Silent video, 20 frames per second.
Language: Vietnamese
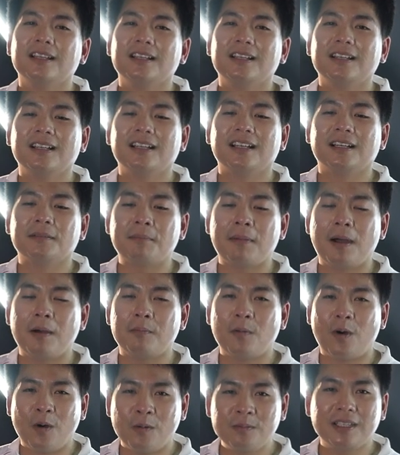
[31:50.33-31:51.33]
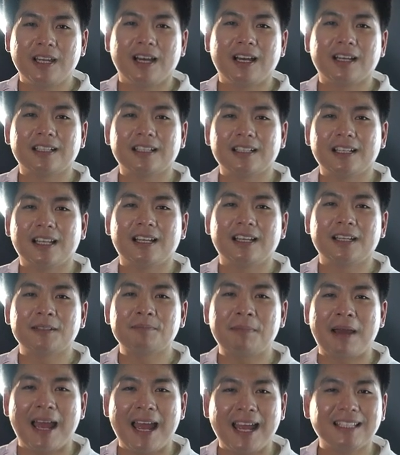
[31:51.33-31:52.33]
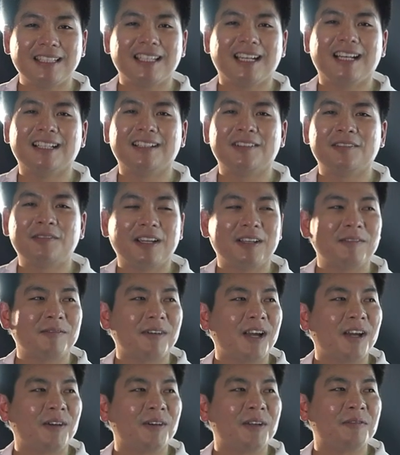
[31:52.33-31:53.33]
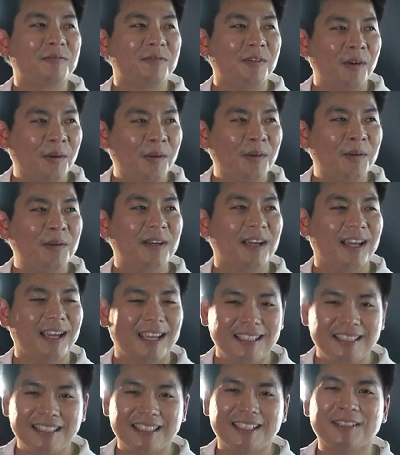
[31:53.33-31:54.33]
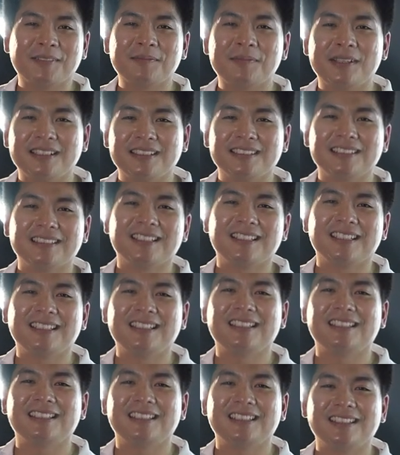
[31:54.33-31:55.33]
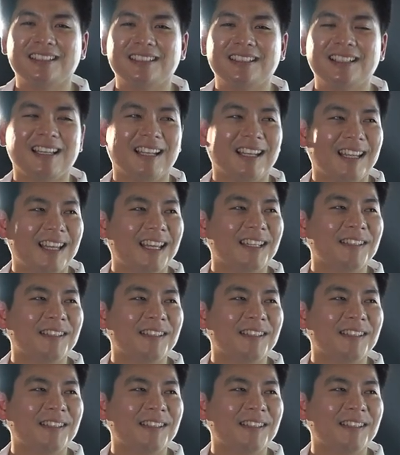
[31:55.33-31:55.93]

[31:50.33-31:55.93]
à, bốn à, trận là hết ba trận phải vào hiệp phụ, hai trận penalty, chỉ có Hà Lan